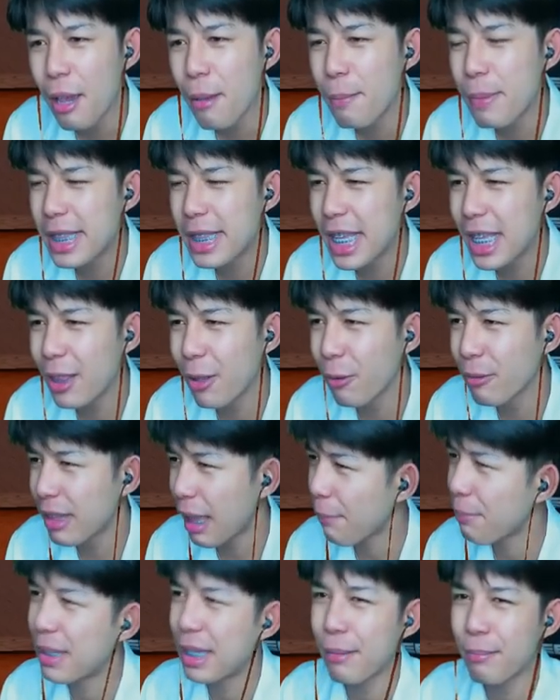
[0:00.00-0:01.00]
ปีนี้ลงนั
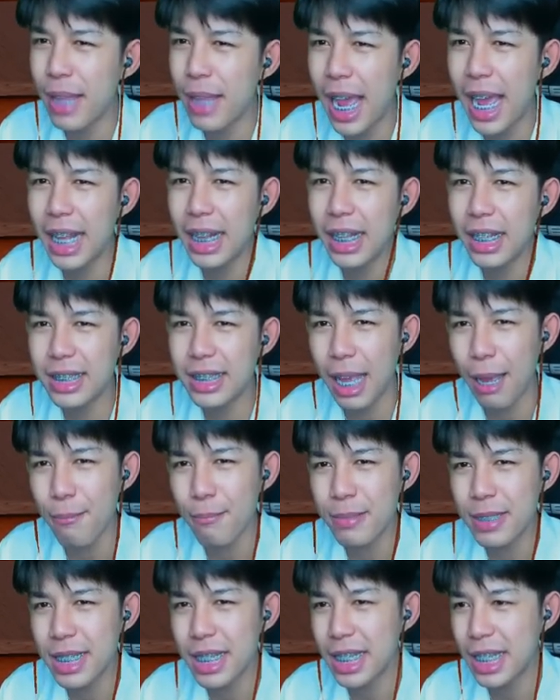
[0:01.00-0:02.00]
บคลิปได้เลย
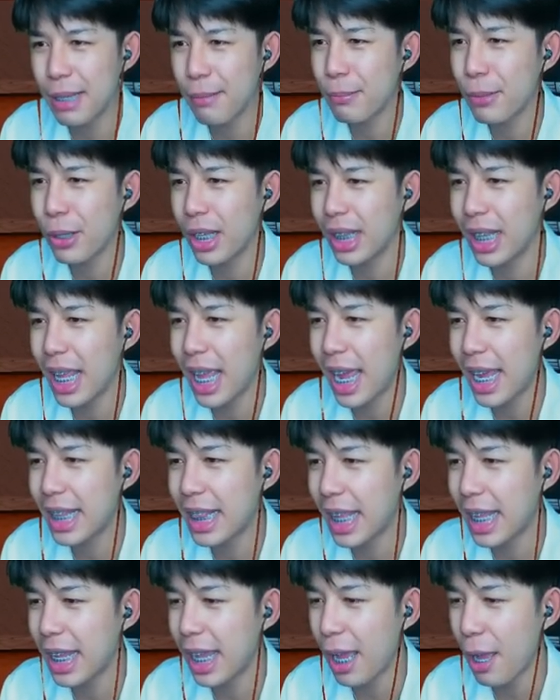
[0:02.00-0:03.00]
3 4 คลิปทนั้นแหละไฮ
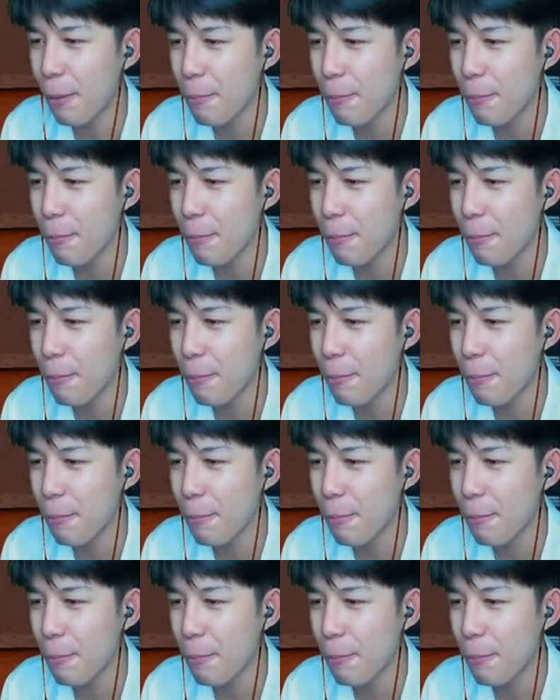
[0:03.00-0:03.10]
ไลท์อะ